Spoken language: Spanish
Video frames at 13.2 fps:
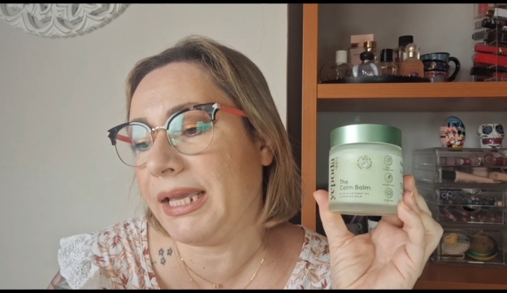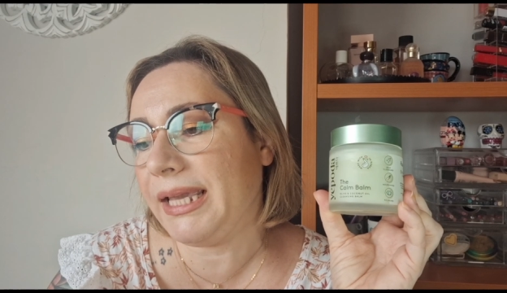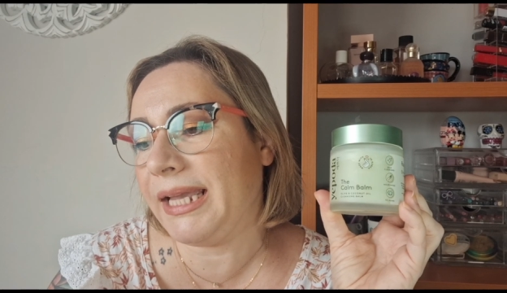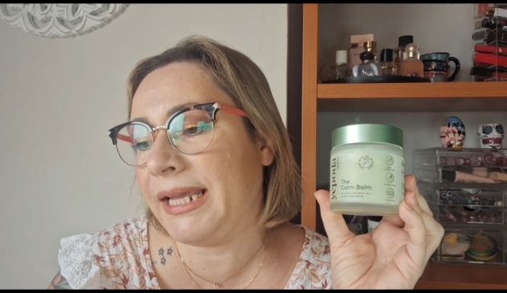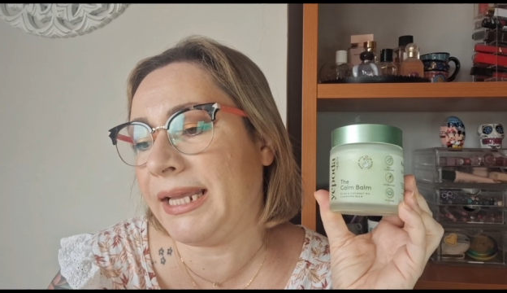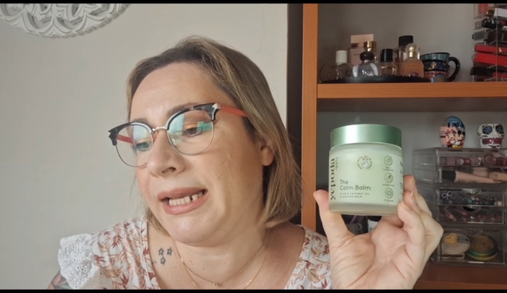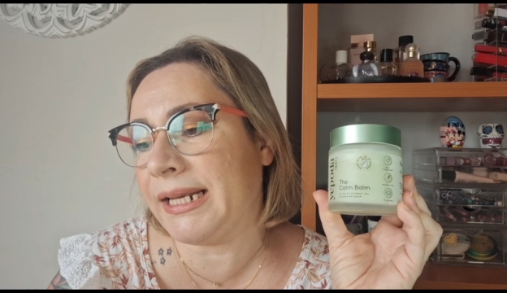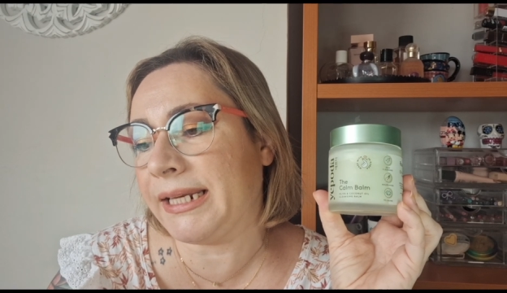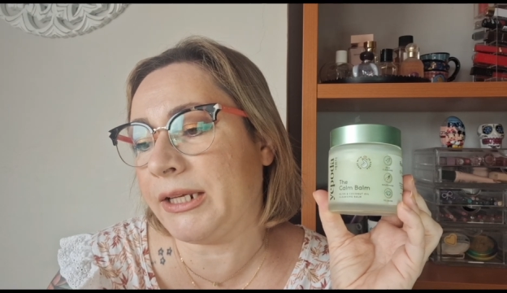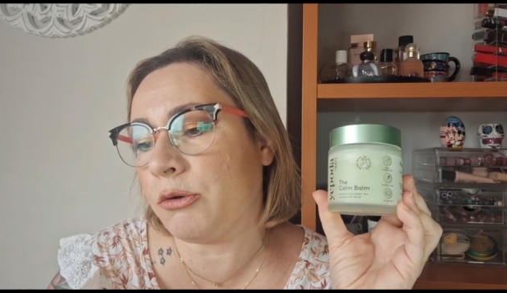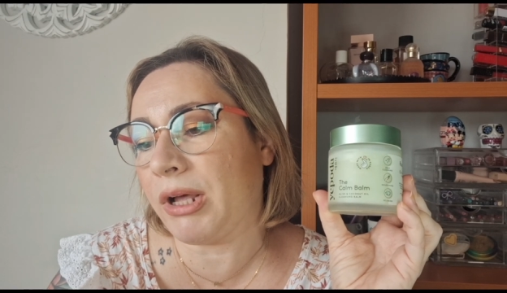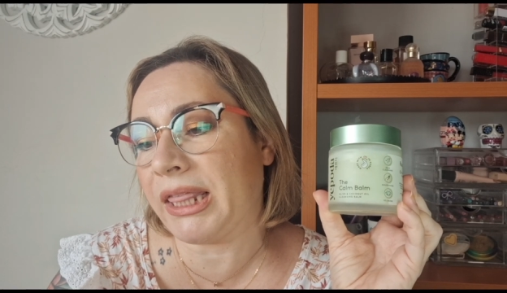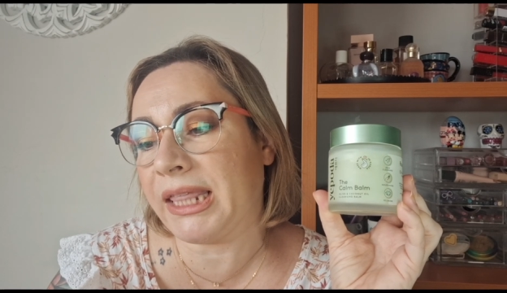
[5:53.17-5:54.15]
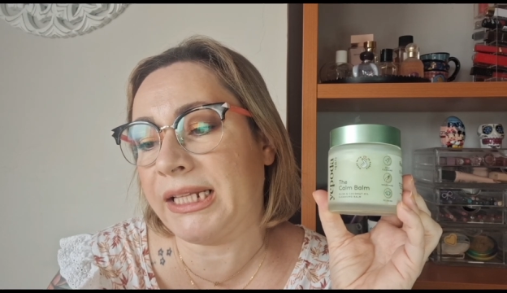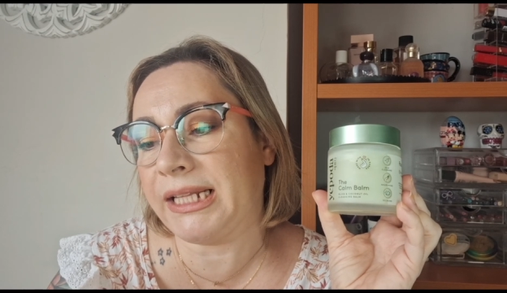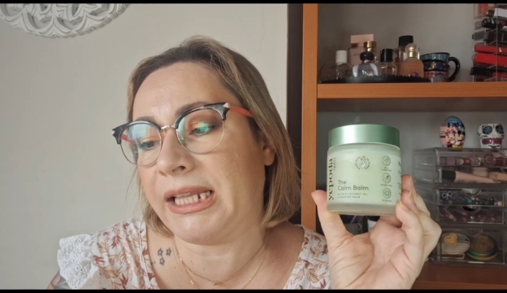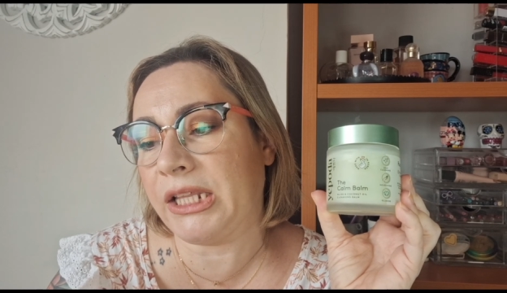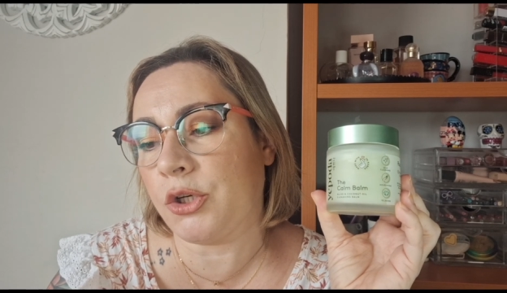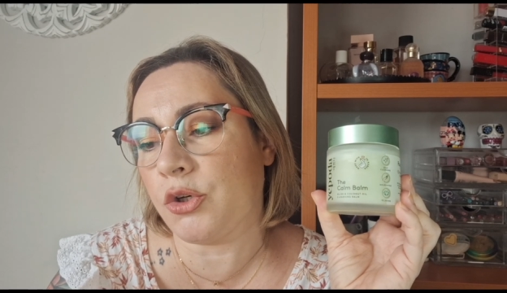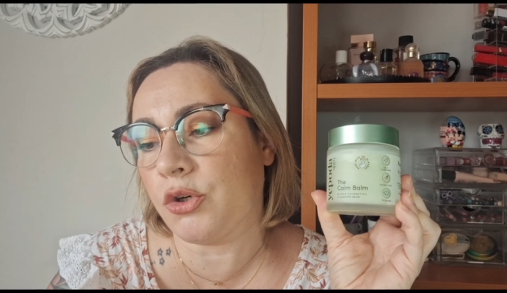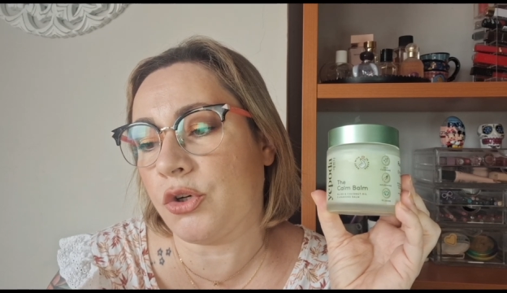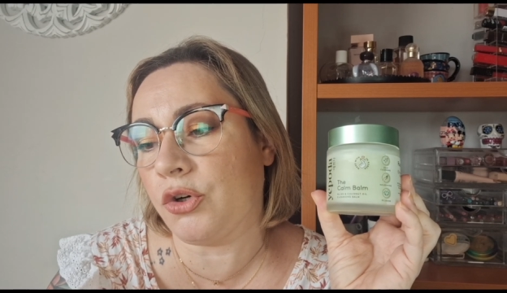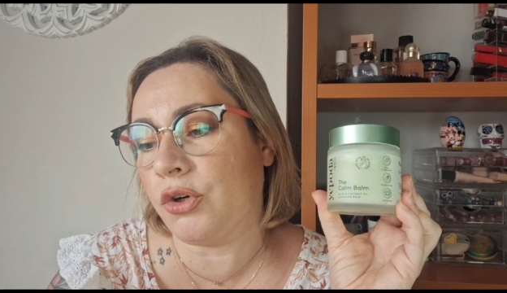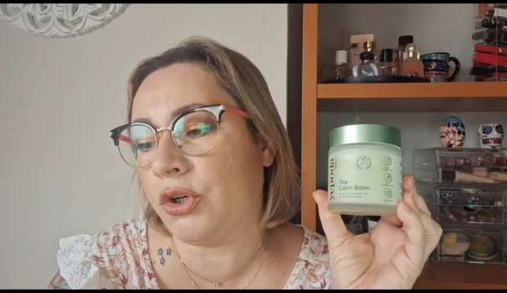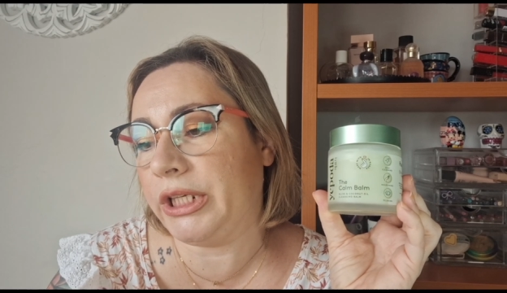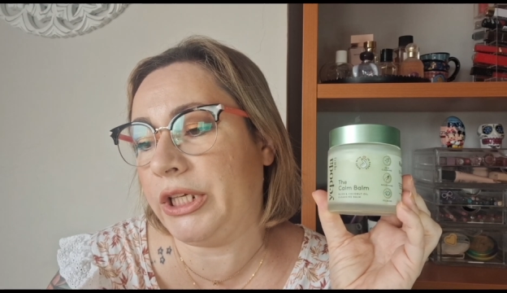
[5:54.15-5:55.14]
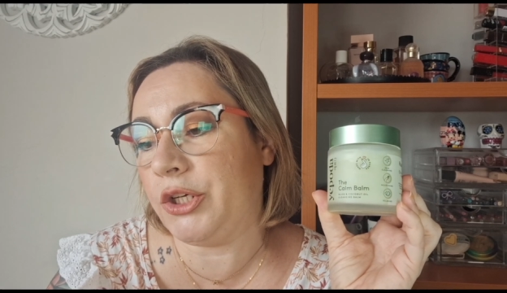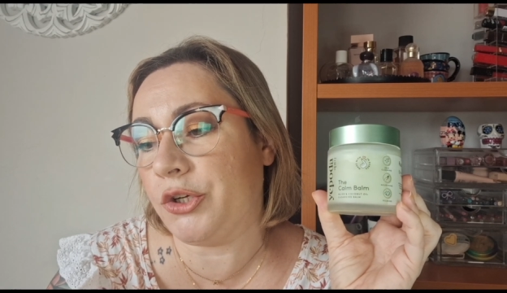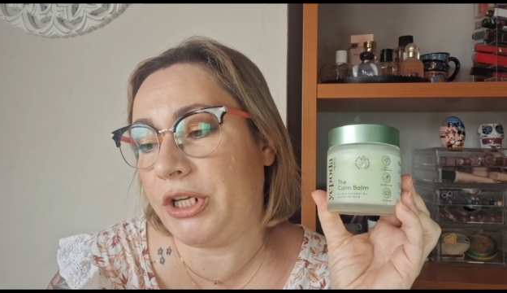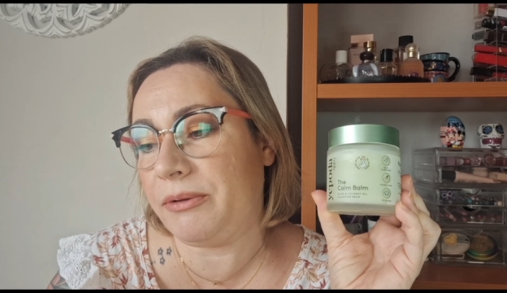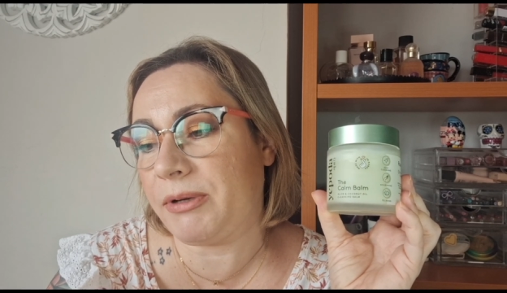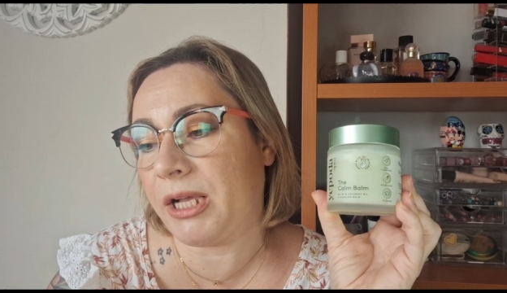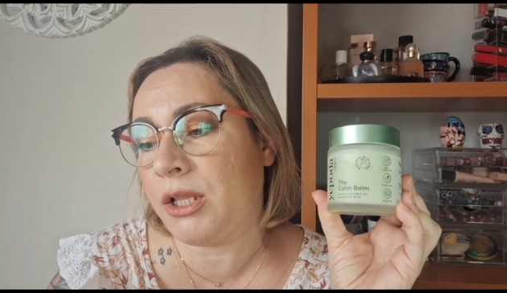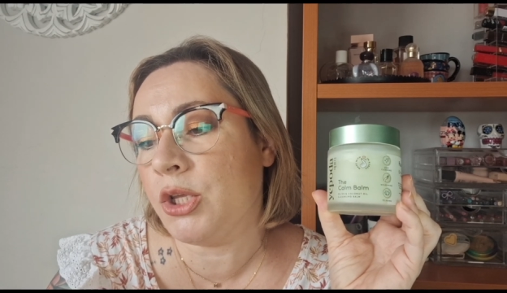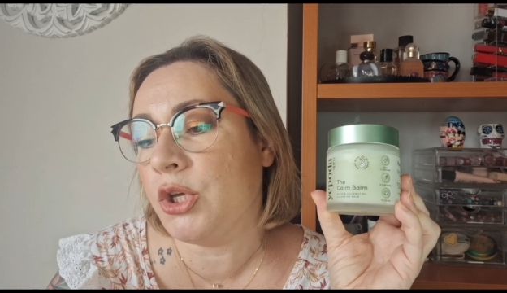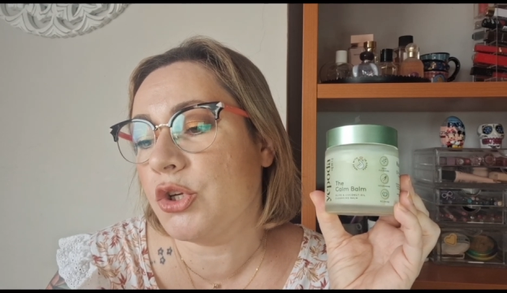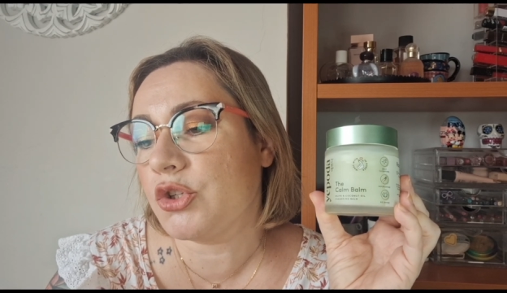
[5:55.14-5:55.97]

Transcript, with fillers: El rico aceite de coco y oliva